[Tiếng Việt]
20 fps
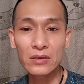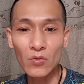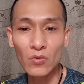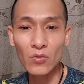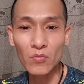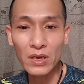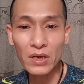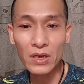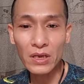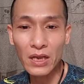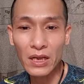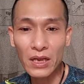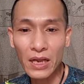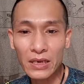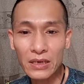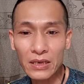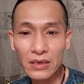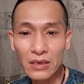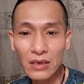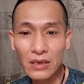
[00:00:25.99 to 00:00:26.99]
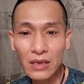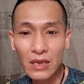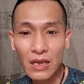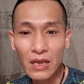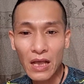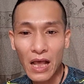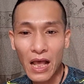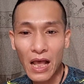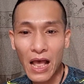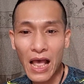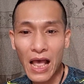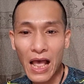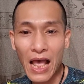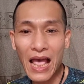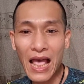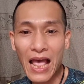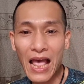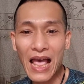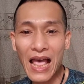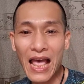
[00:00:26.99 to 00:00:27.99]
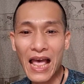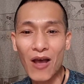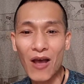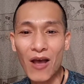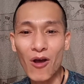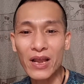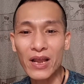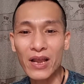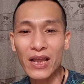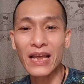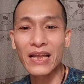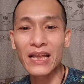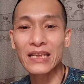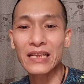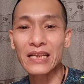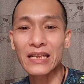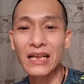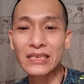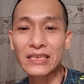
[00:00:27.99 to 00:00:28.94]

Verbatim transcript: tùng bích đây anh à ok anh